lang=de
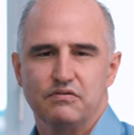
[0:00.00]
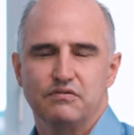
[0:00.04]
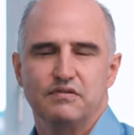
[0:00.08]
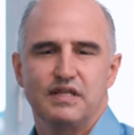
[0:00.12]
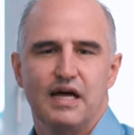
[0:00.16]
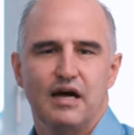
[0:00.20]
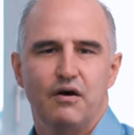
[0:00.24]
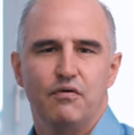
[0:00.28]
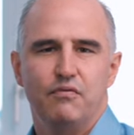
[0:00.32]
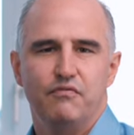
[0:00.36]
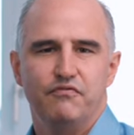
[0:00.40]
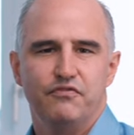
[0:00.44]
Und
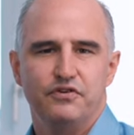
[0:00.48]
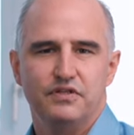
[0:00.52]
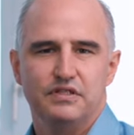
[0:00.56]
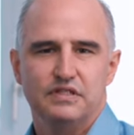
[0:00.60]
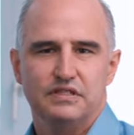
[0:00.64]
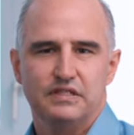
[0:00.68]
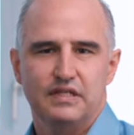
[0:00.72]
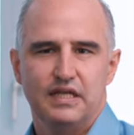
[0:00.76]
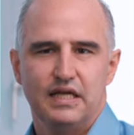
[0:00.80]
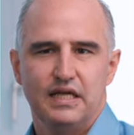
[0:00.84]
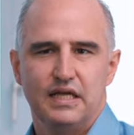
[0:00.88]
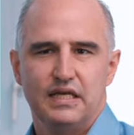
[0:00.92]
darum wird
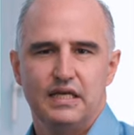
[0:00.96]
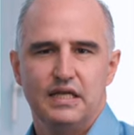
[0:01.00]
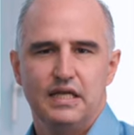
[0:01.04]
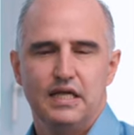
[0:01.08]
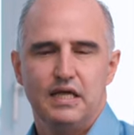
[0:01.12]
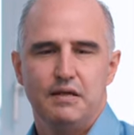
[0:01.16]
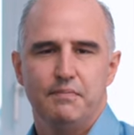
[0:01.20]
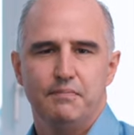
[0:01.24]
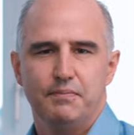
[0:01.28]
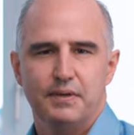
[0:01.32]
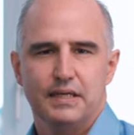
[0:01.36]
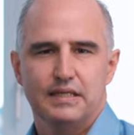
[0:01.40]
es gehen,
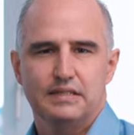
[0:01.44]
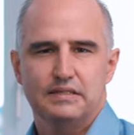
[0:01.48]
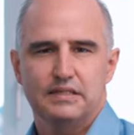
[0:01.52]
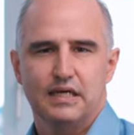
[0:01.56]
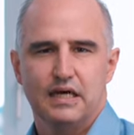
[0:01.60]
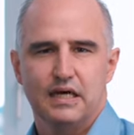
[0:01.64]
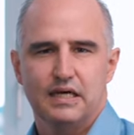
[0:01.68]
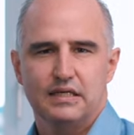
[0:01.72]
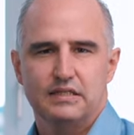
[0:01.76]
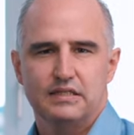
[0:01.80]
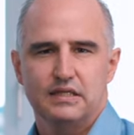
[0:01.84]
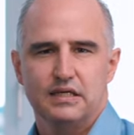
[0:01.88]

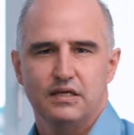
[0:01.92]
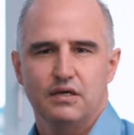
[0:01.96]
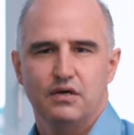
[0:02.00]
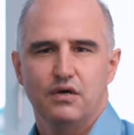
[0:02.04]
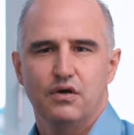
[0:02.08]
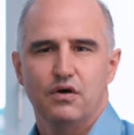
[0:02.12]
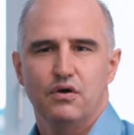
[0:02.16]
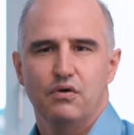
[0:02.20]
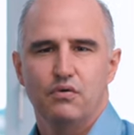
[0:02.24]
Implantate